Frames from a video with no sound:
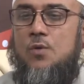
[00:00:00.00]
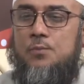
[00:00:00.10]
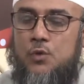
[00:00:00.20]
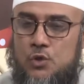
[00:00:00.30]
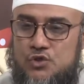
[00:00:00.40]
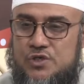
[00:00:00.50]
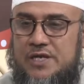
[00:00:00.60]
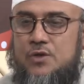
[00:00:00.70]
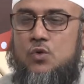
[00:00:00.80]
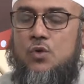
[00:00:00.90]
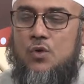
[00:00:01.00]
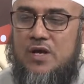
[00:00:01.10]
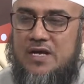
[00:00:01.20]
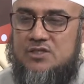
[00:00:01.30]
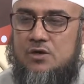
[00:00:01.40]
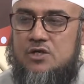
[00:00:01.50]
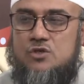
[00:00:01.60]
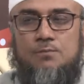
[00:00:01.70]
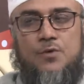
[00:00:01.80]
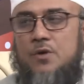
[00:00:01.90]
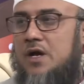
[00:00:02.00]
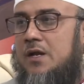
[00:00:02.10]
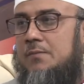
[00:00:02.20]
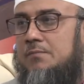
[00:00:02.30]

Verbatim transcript: পুরুষের কোনো কাজ করা সম্পূর্ণ হারাম